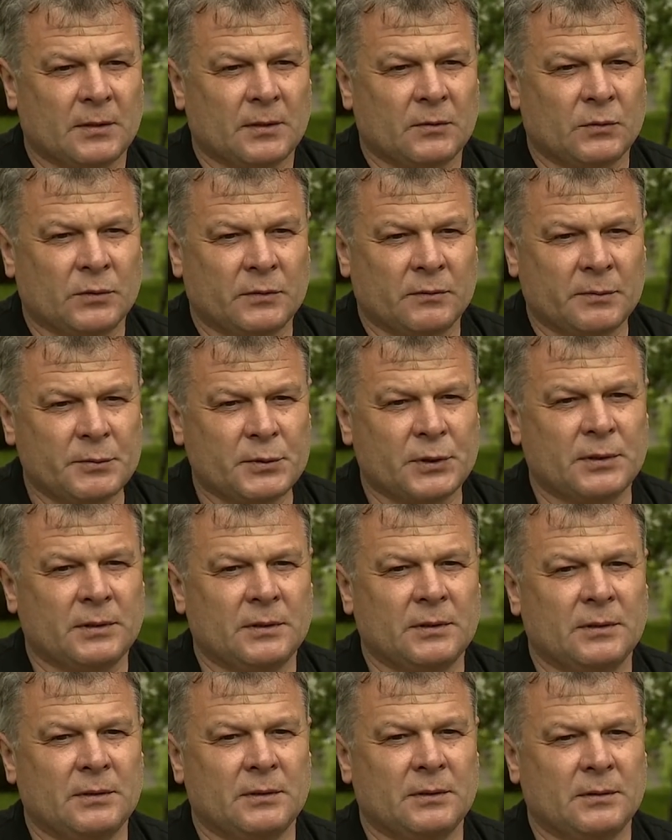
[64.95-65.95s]
вот вообще
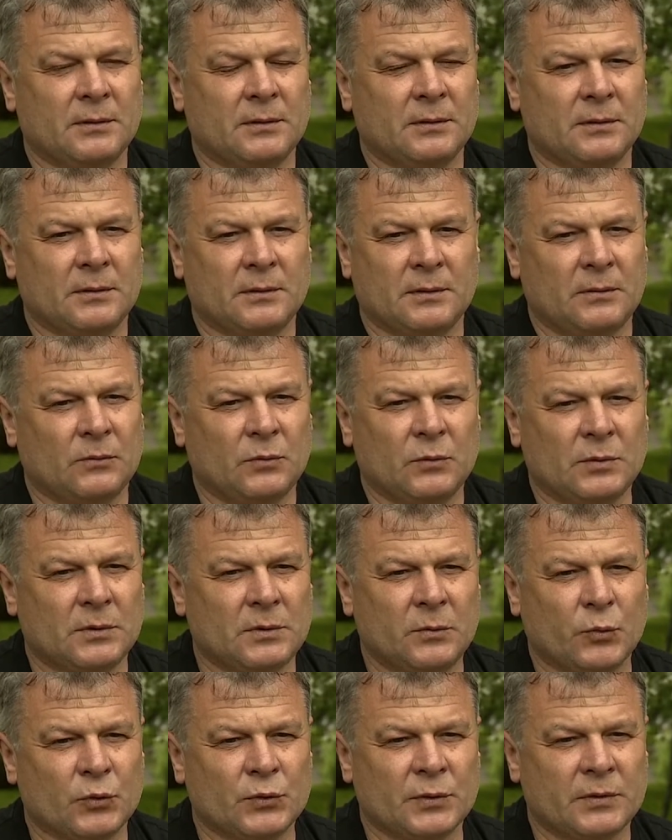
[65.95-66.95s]
ну, не
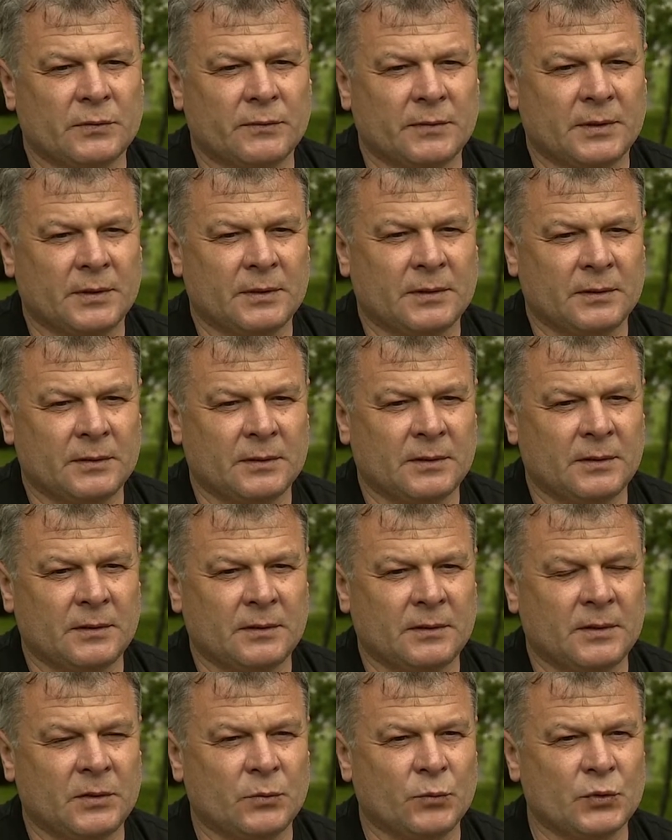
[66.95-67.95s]
можешь видеть и,
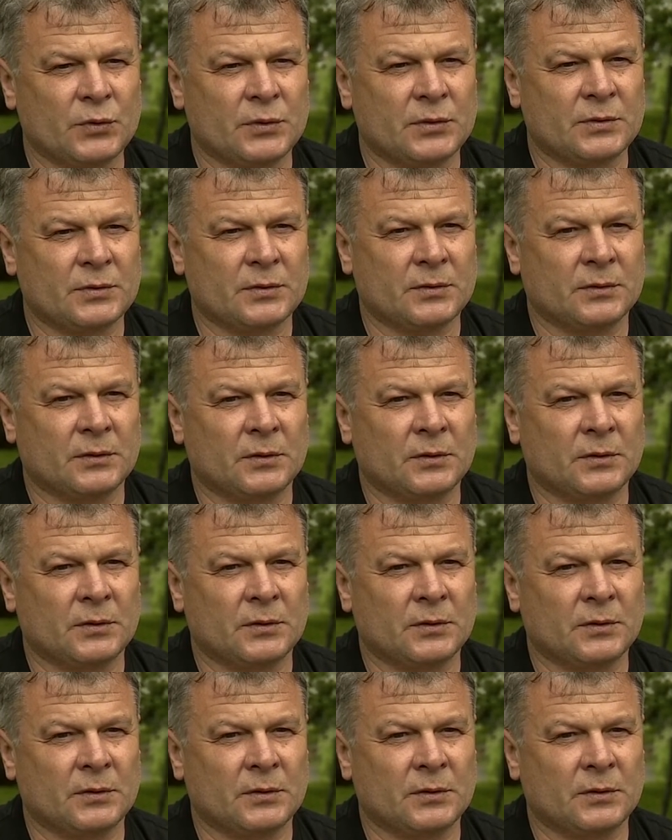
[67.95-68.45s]
и не можешь,